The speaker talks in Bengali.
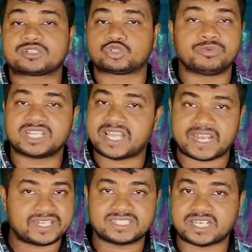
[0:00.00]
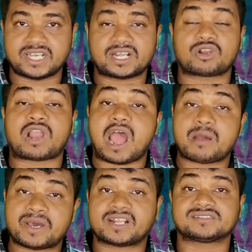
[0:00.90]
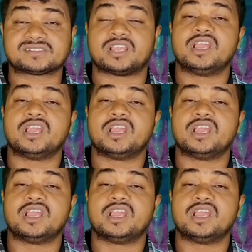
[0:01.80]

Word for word: ছবিটা দেখাইতে চাই না কারণ আমার কাছে